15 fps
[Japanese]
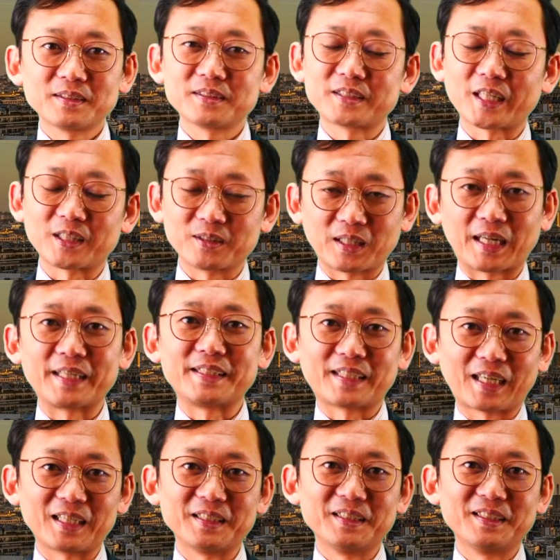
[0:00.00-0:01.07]
チェックが入っ
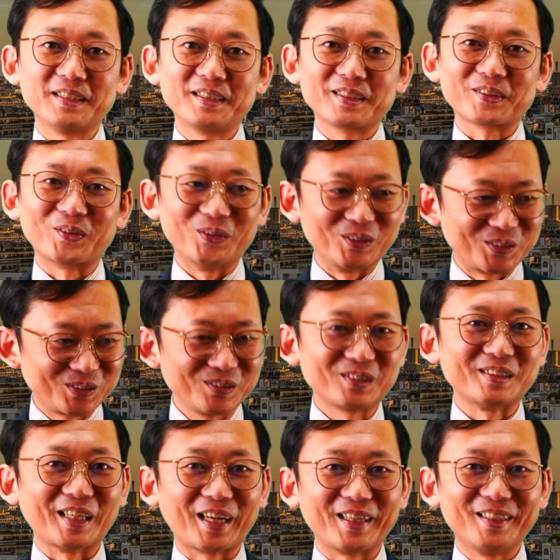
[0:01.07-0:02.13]
た、こういう
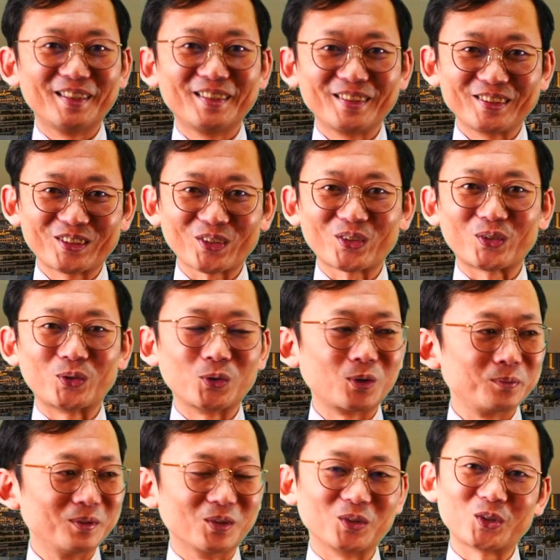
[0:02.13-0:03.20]
スーツで、ちょっと土曜
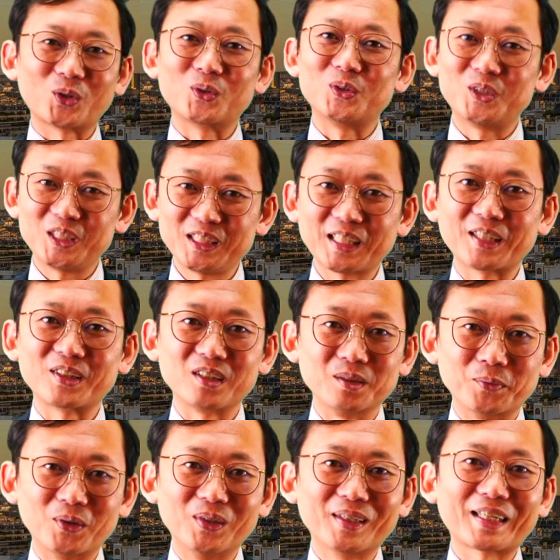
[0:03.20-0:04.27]
日の食事なんていうの
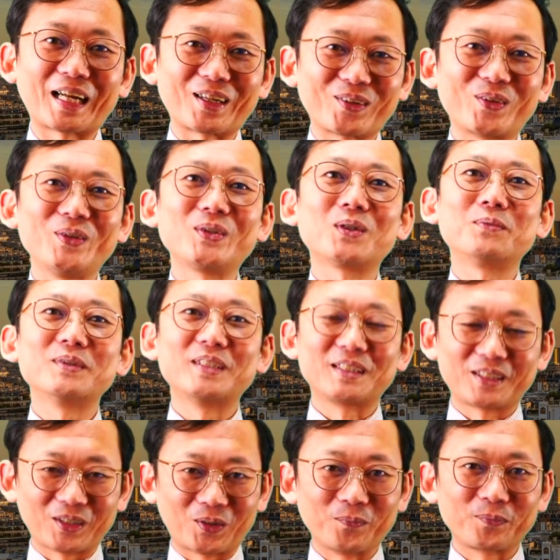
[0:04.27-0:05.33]
もかっこいいと思うんで
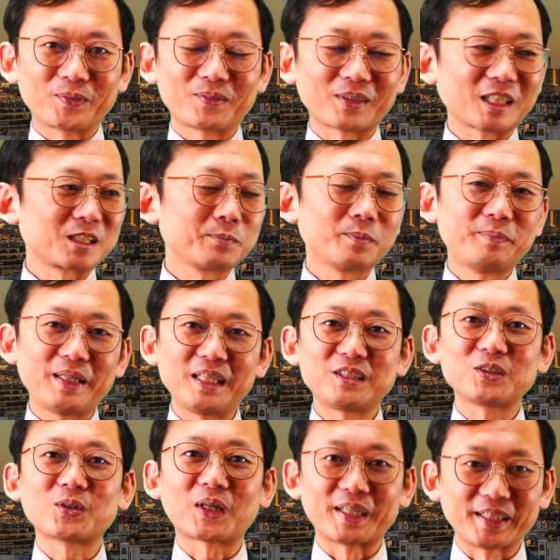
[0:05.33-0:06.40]
すよ。私も
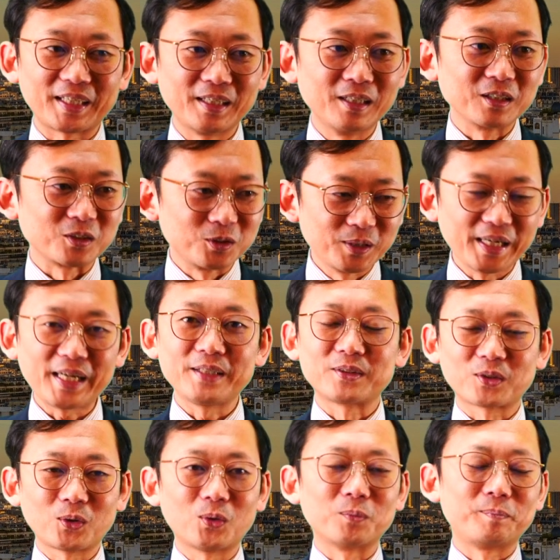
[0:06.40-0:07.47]
ベージュとかね、グレー
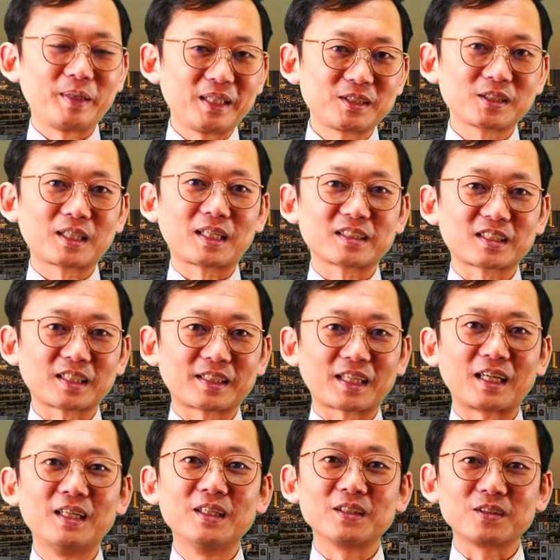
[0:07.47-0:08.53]
とベージュが合わさっ
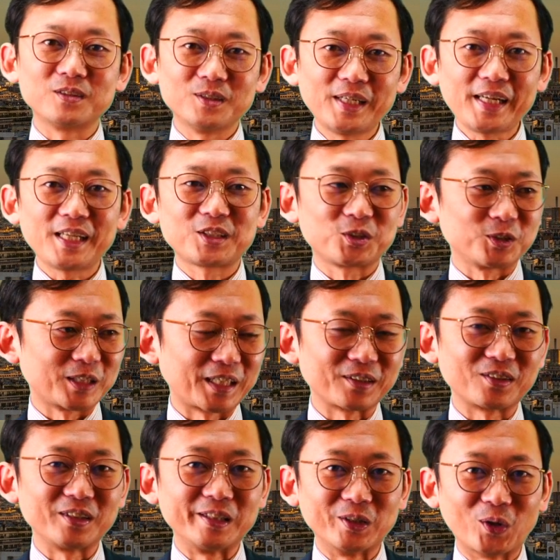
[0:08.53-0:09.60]
たグレージュなん
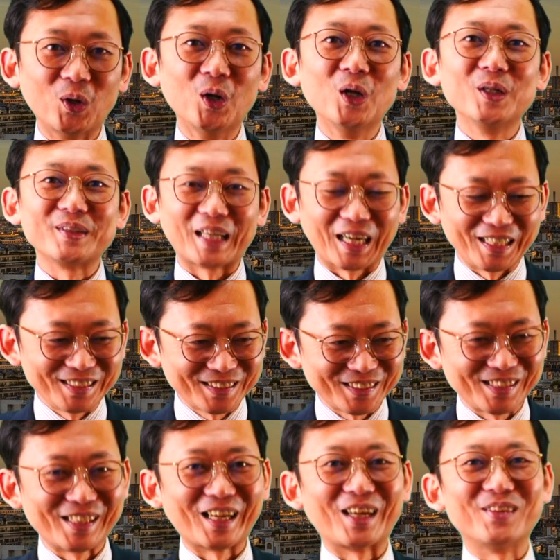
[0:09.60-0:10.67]
て色大好
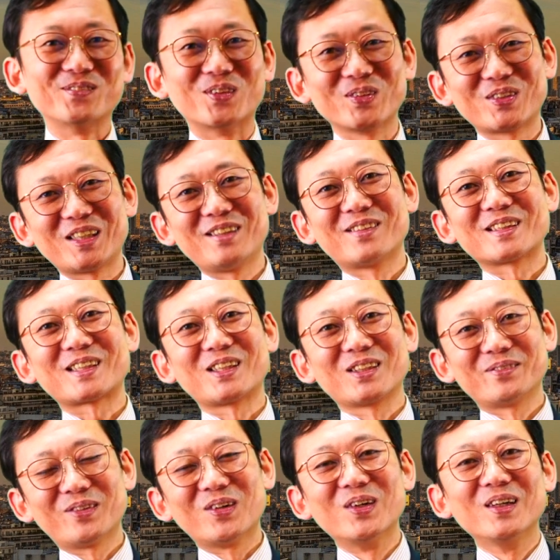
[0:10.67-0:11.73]
きで持っていますけど
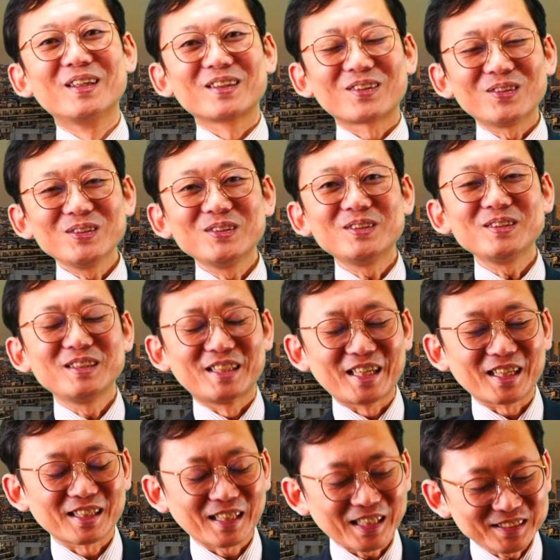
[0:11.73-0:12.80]
も、こういう風に
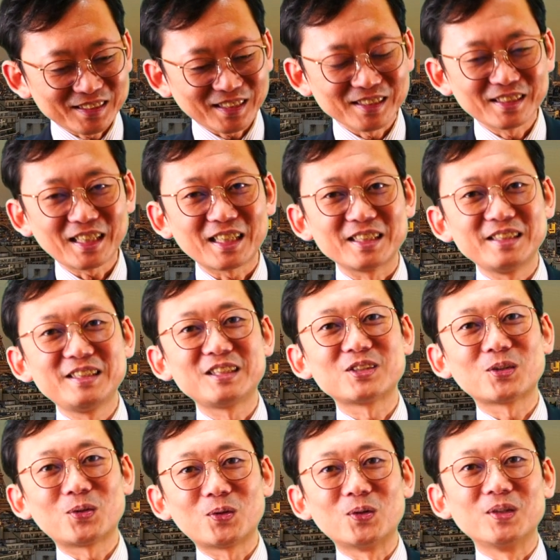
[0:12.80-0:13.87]
ね、カジュアルな印
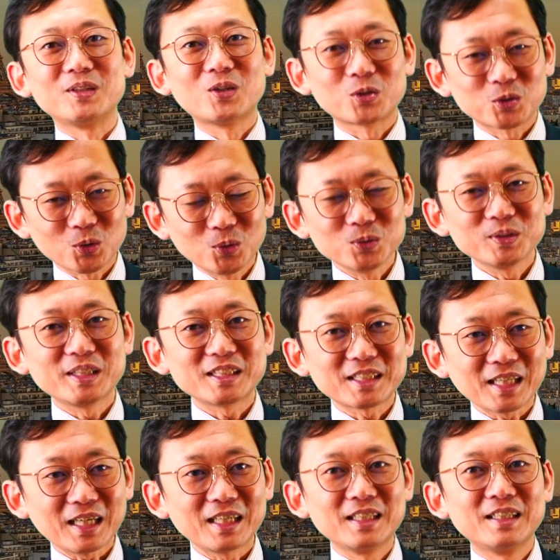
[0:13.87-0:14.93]
象を装うんでし
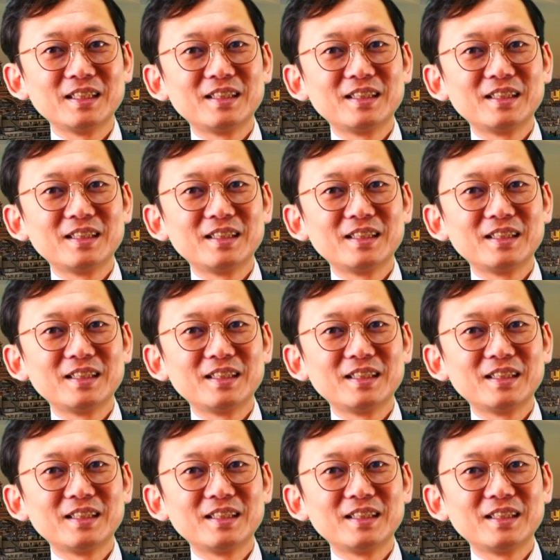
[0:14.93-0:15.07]
たら、